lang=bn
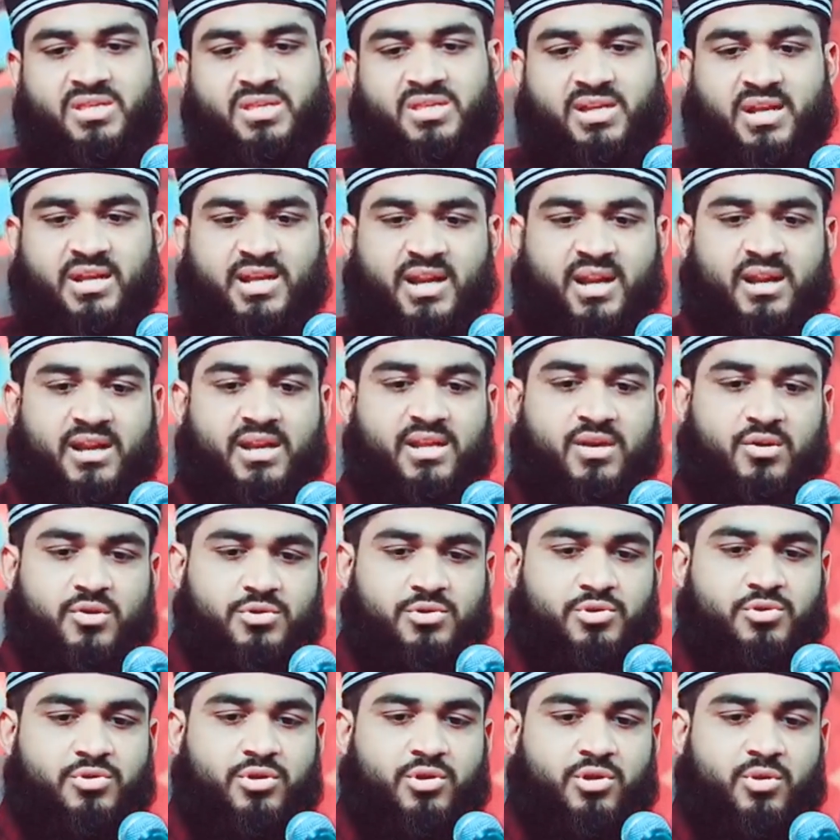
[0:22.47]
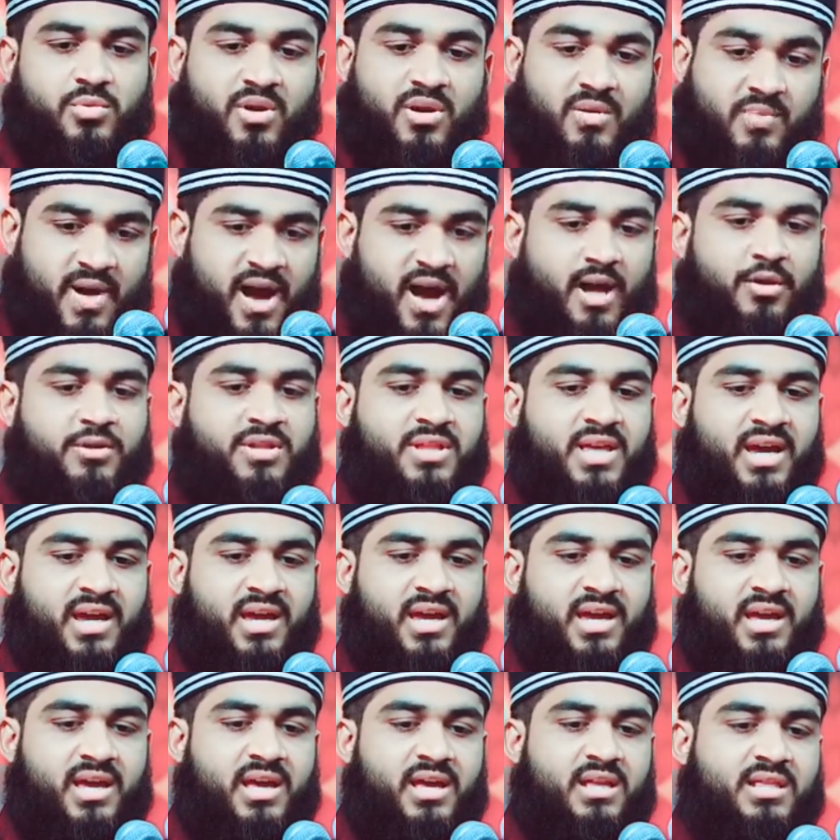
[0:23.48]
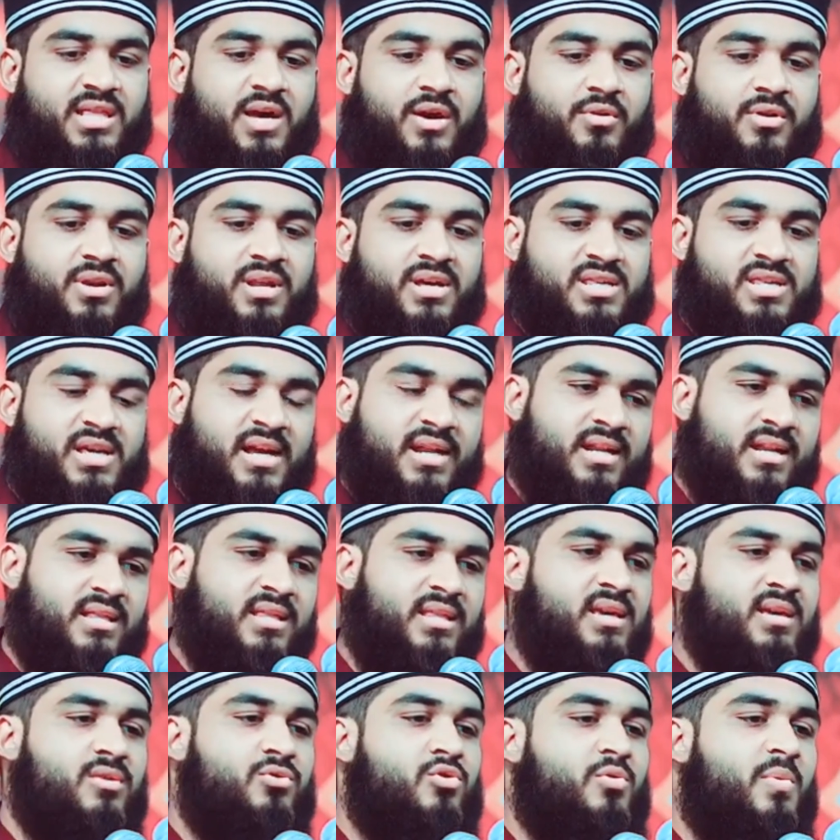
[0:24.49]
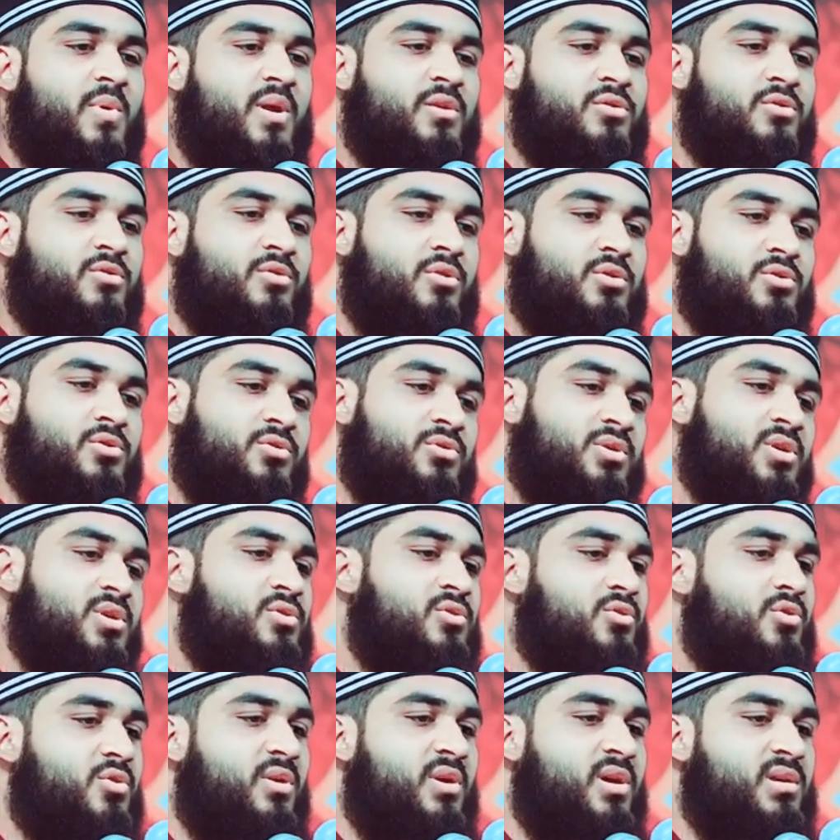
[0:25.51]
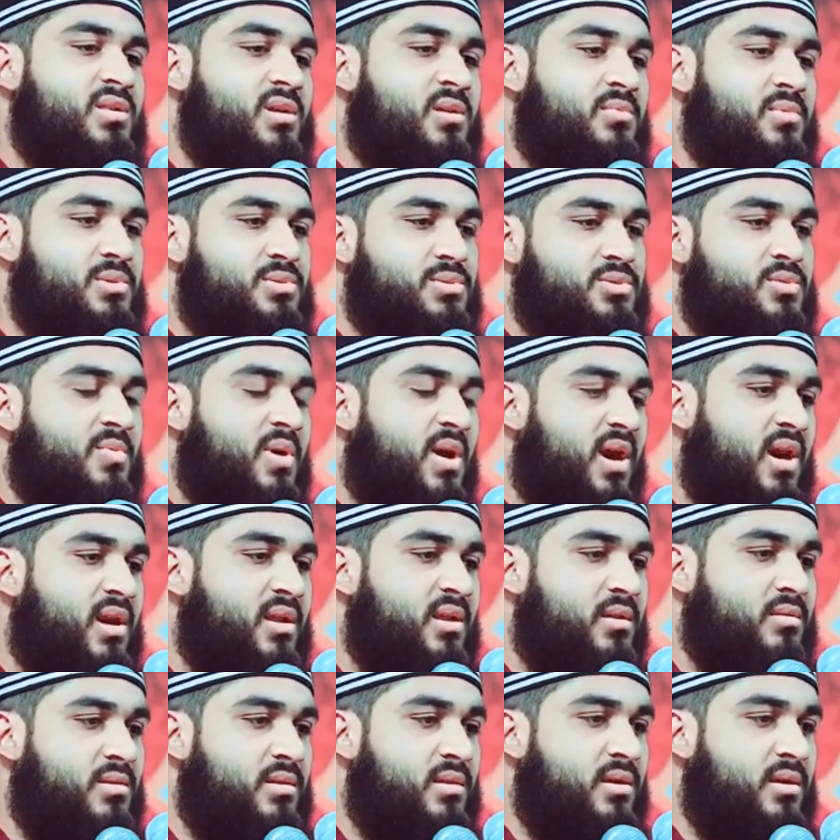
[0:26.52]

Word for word: সেটা নিয়ত যদি তোমার ভালো থাকে তাহলে সেটাতেই তোমার জন্য যথেষ্ট হয়ে যাবে সুবহান